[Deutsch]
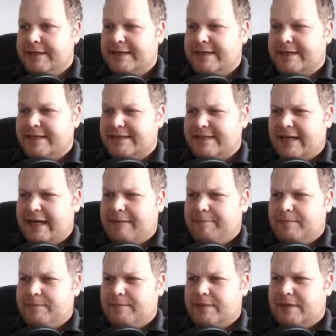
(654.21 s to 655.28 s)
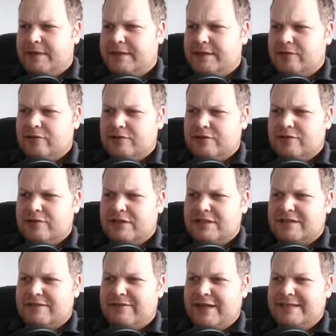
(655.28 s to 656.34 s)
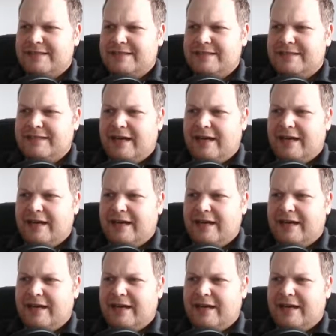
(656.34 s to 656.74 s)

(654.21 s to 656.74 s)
dass ab 1920 äh,